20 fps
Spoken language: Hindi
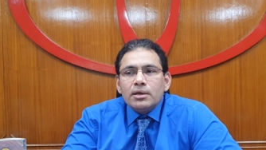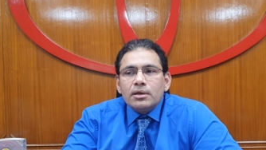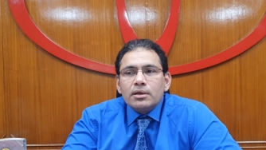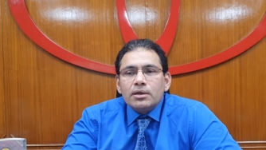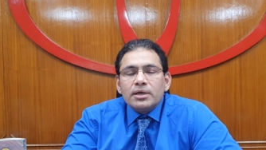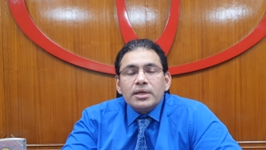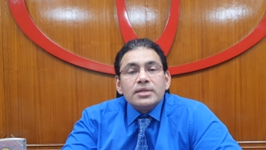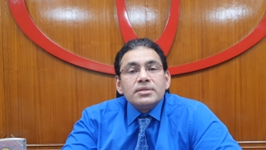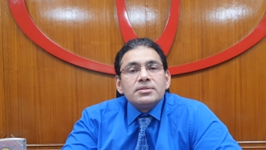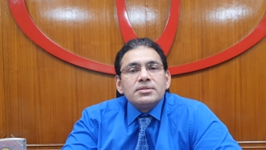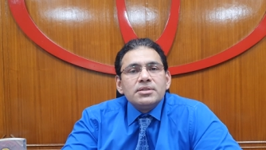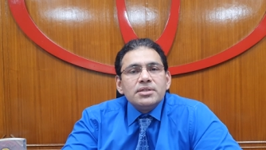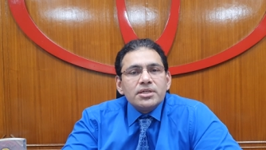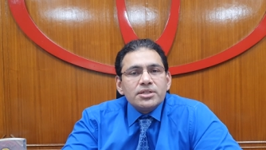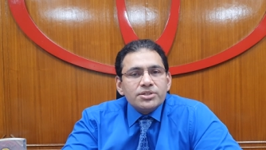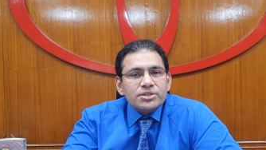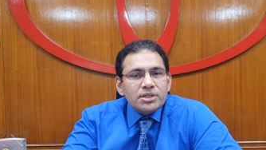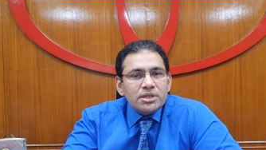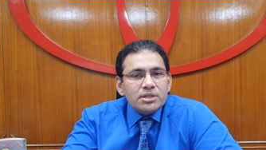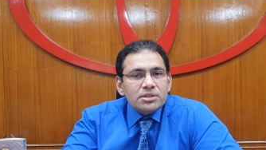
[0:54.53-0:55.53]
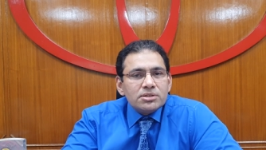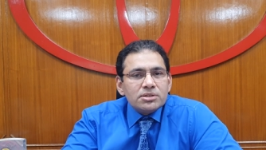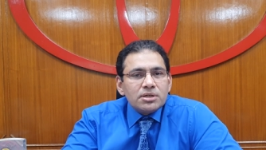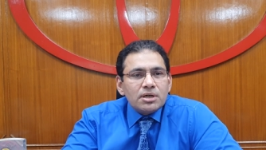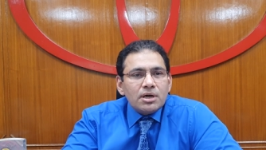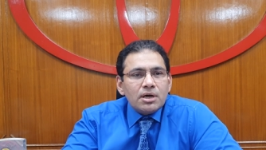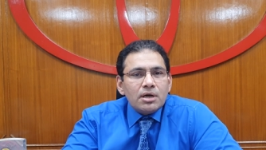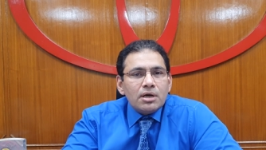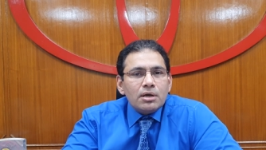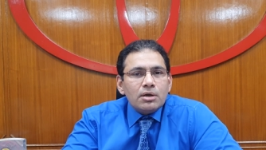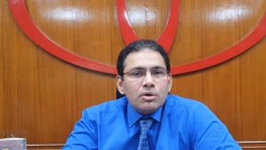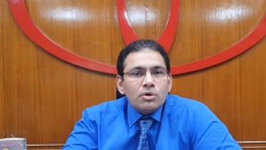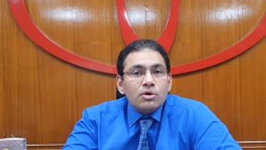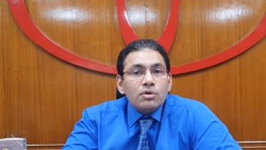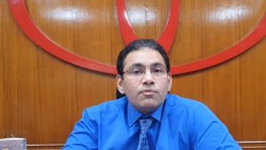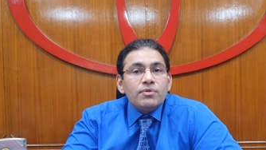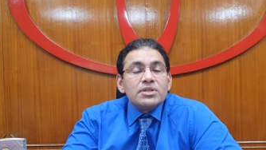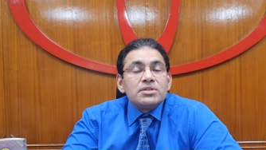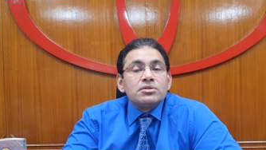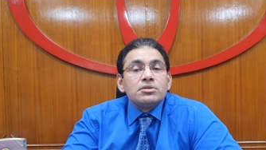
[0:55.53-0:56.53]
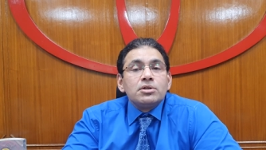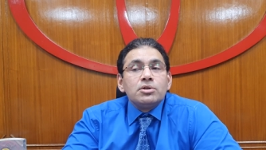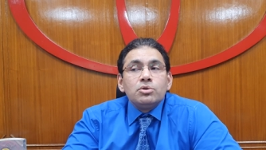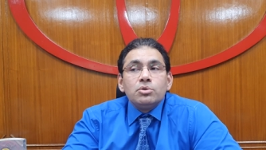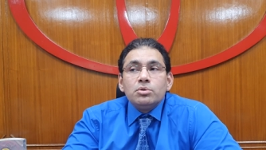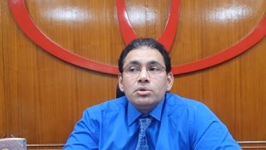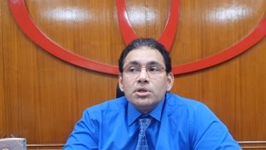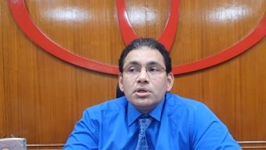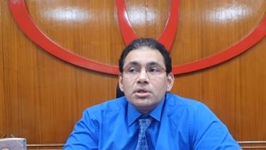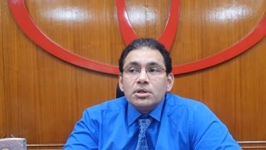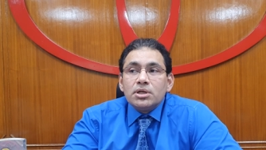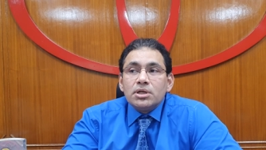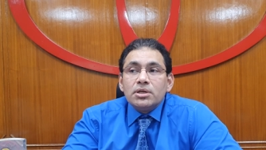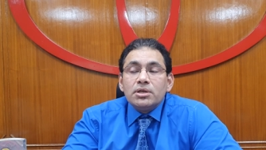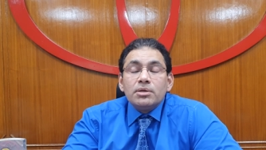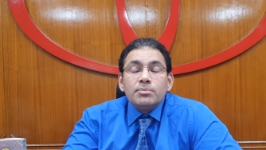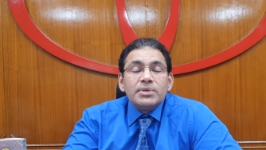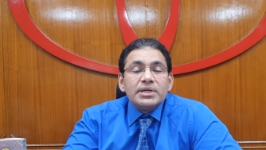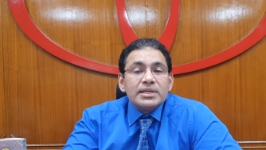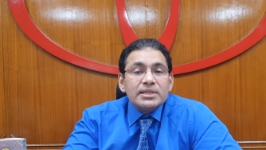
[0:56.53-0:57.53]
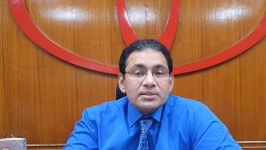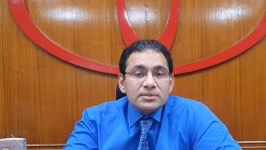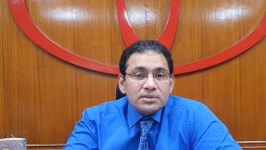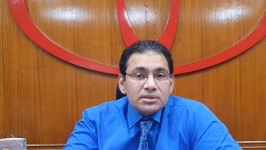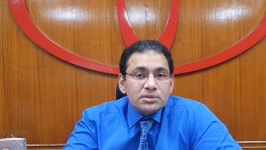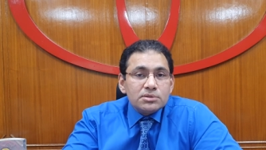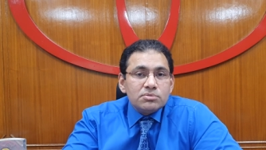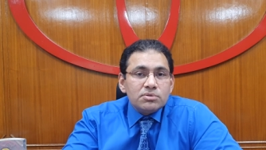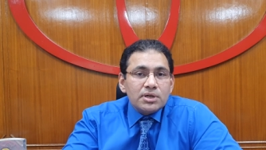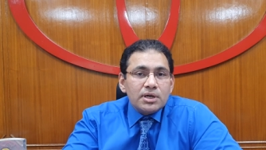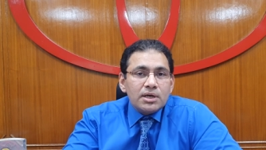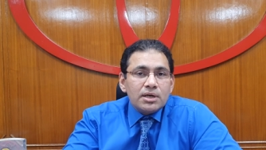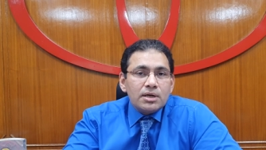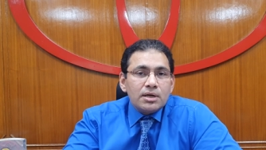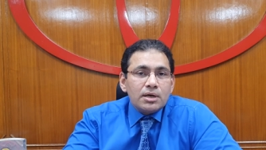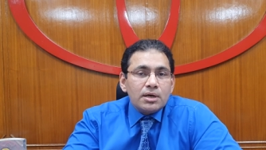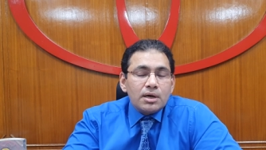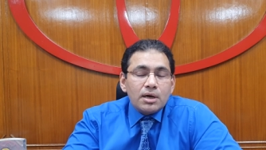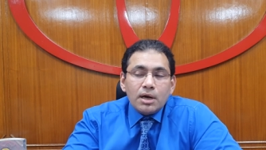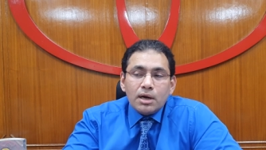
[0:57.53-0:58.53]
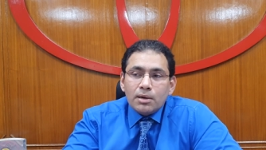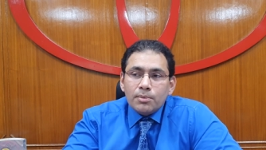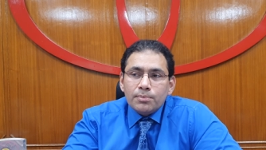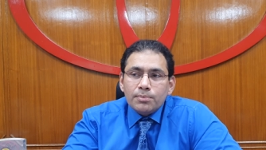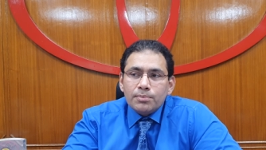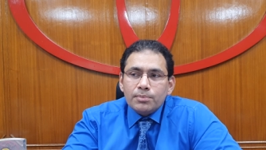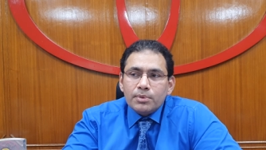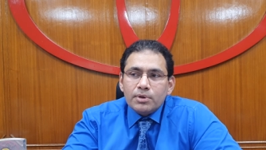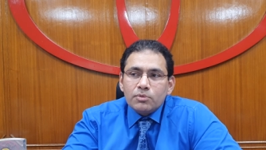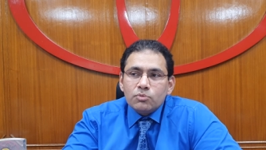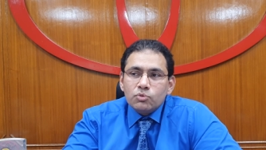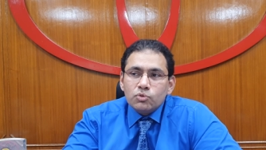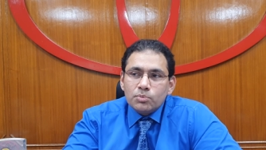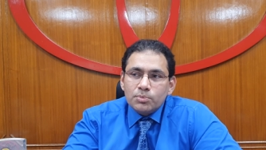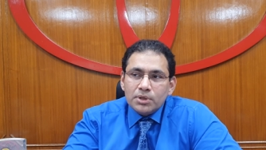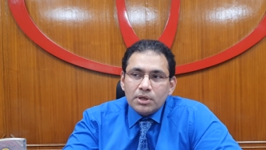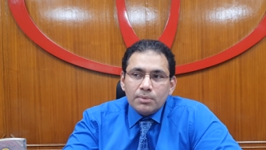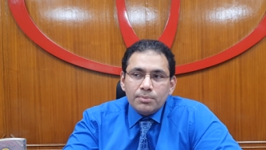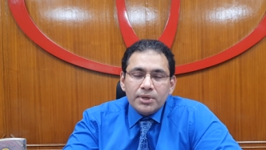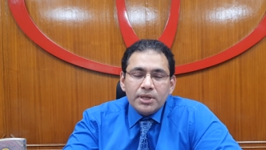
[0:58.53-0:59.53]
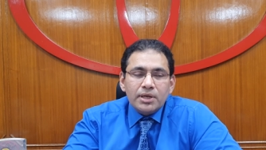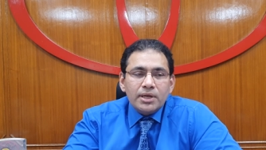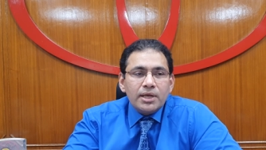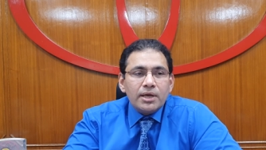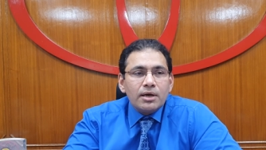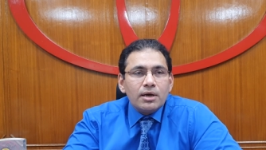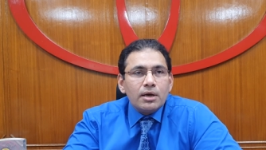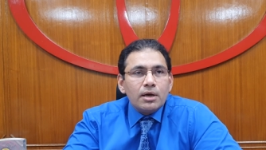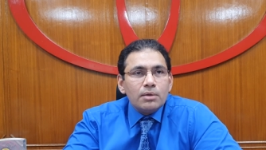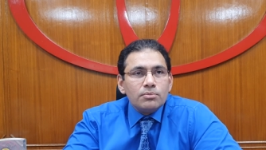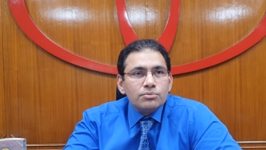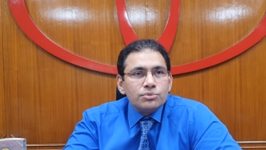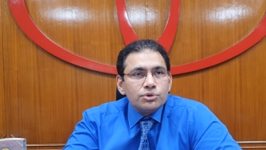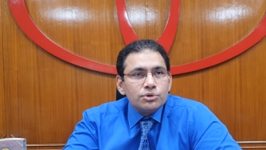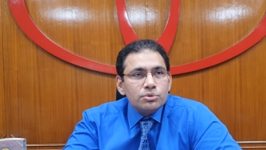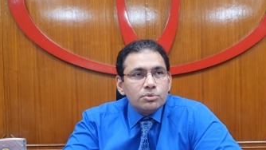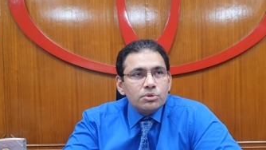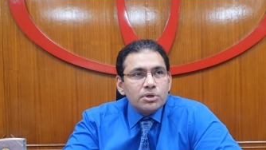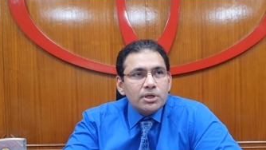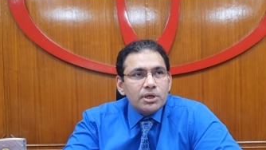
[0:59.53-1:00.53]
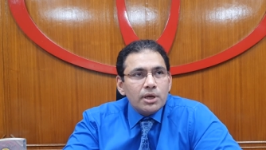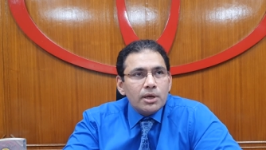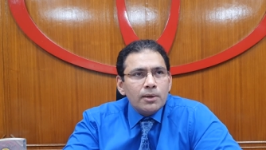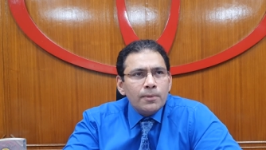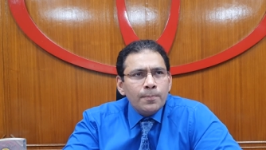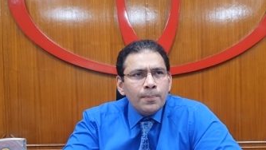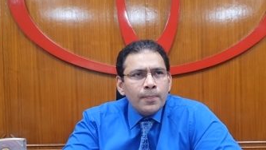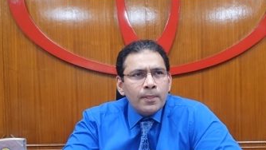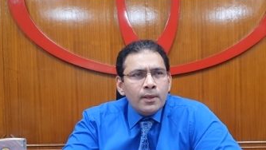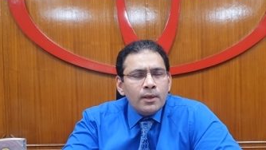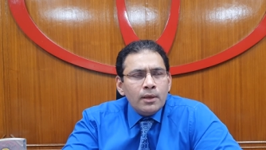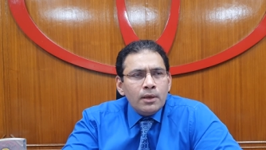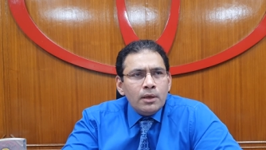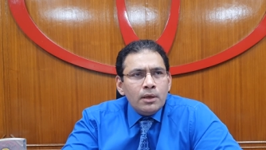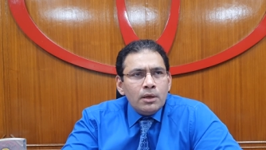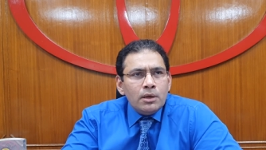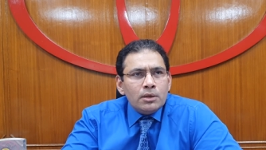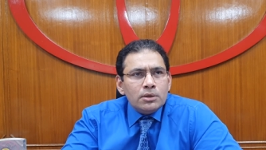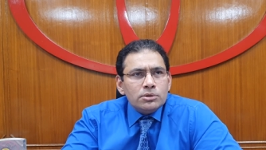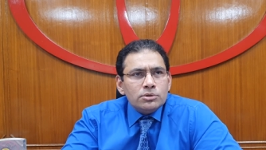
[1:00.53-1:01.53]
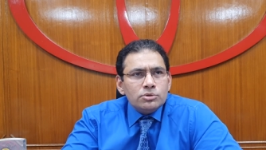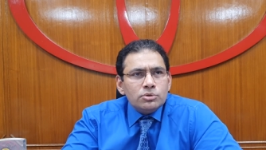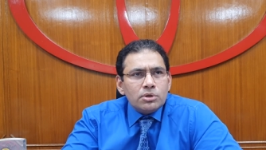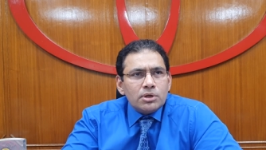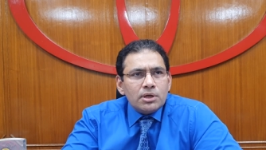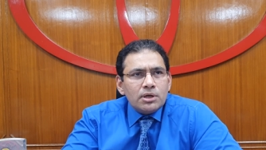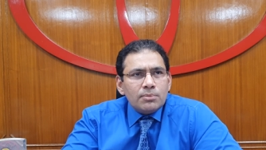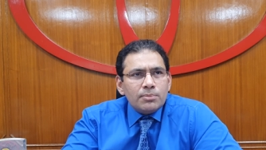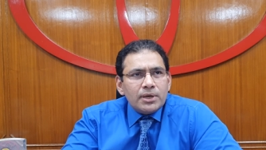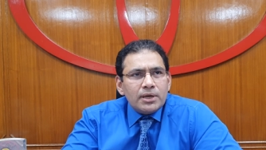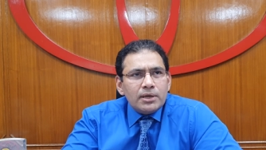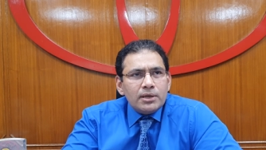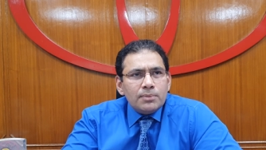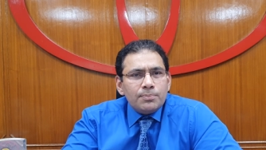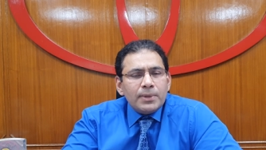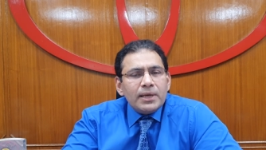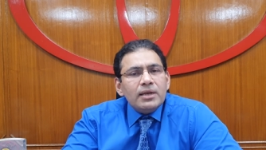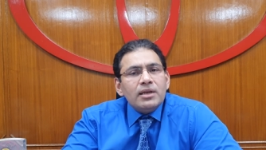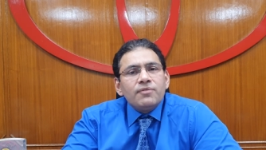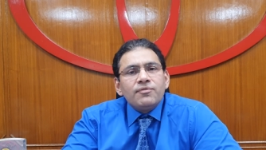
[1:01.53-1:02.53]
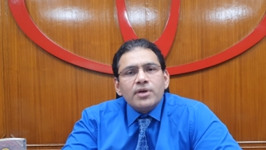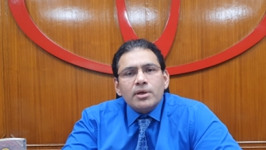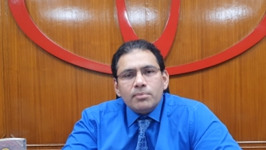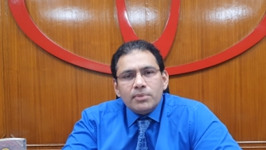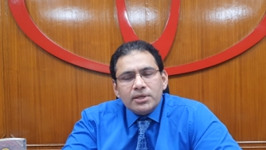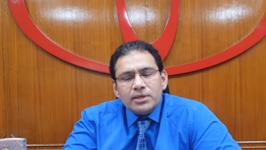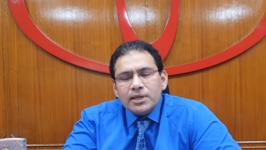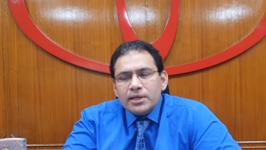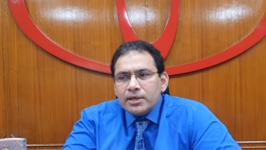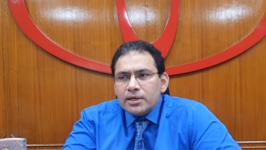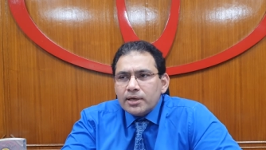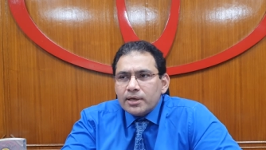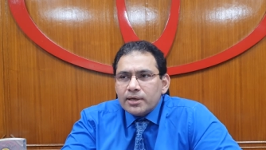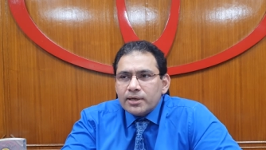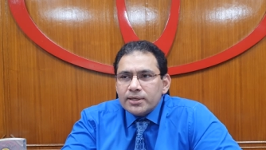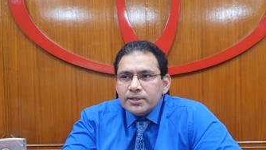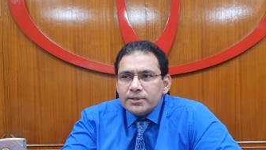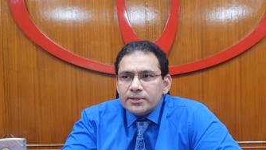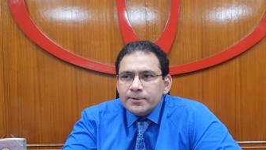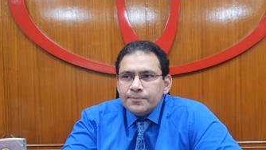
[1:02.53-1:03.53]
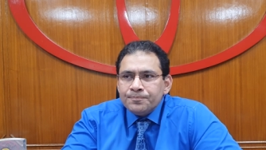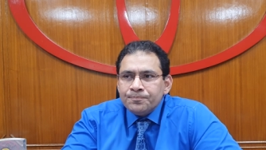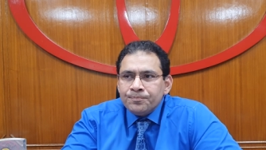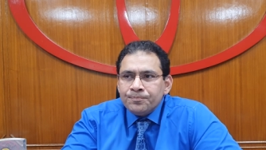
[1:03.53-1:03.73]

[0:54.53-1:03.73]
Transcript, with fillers: करेंसी एक्सचेंज का और वेस्टर्न यूनियन की रेमिटेंसेस वगैरह का काम वो भी हमने नया काम शुरू किया जो कि हमारी पहले फैमिली नहीं कर रही थी